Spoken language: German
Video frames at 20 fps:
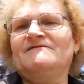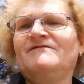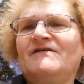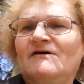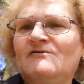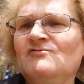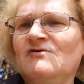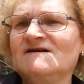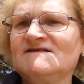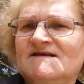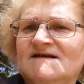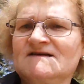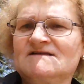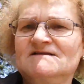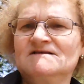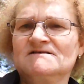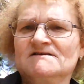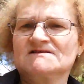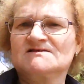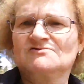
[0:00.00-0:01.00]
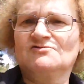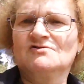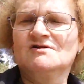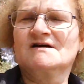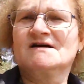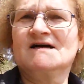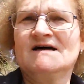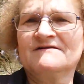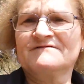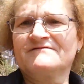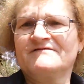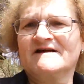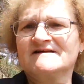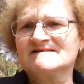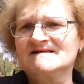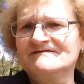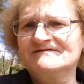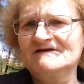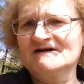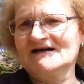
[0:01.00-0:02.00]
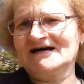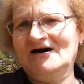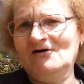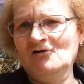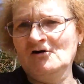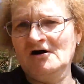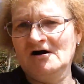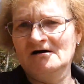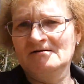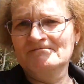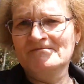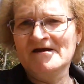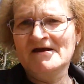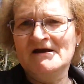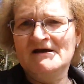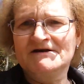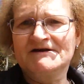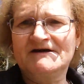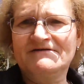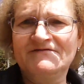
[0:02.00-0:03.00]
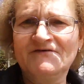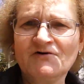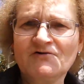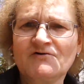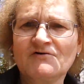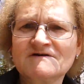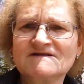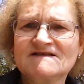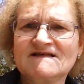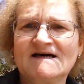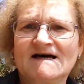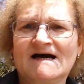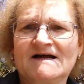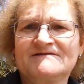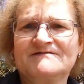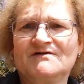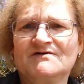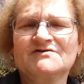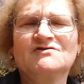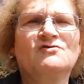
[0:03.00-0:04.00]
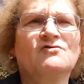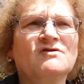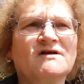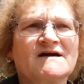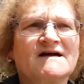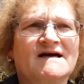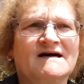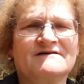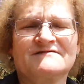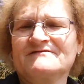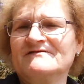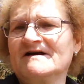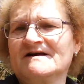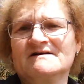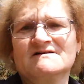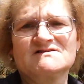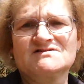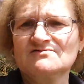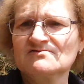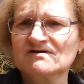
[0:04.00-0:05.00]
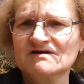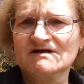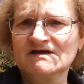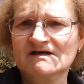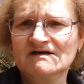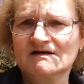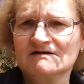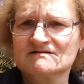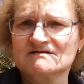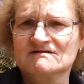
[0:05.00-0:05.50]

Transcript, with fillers: dann verursacht dieses Kohlekraftwerk sehr viel Rauch. Der Wirkungsgrad von Kohlekraftwerken ist so gering,